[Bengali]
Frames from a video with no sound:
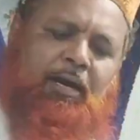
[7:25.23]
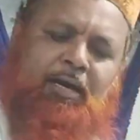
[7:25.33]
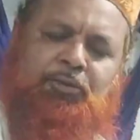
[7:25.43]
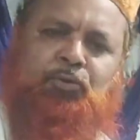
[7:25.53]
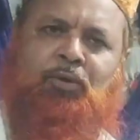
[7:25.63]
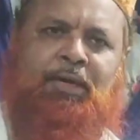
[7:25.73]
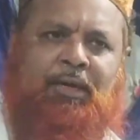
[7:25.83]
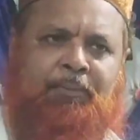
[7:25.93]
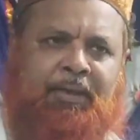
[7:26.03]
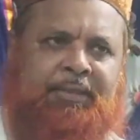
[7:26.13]
হাঁটুও
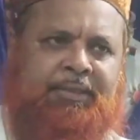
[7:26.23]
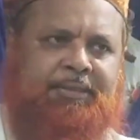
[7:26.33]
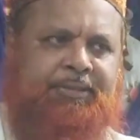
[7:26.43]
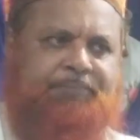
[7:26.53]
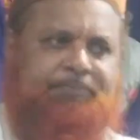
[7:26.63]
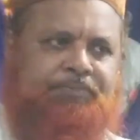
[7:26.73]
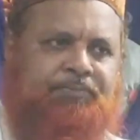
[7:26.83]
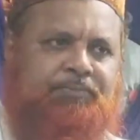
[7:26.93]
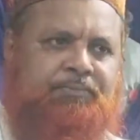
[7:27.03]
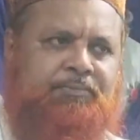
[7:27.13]
আল্লাহ বানিয়েছে
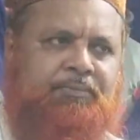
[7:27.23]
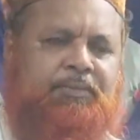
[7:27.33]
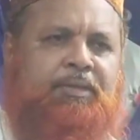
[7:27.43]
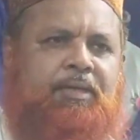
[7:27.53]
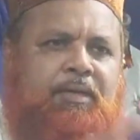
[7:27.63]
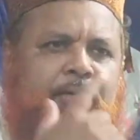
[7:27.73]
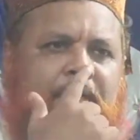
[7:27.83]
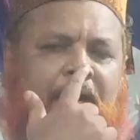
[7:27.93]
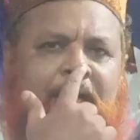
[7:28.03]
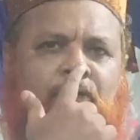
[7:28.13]

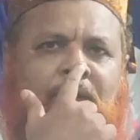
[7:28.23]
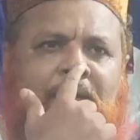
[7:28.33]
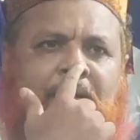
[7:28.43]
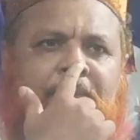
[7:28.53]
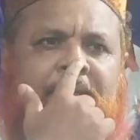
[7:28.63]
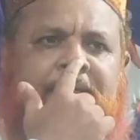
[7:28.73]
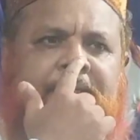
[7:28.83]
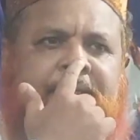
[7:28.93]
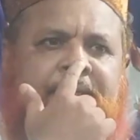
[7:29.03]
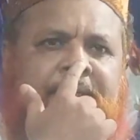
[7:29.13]
নাকও আল্লাহ
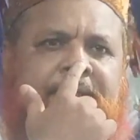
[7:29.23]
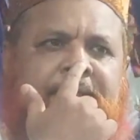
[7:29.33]
বানিয়েছেন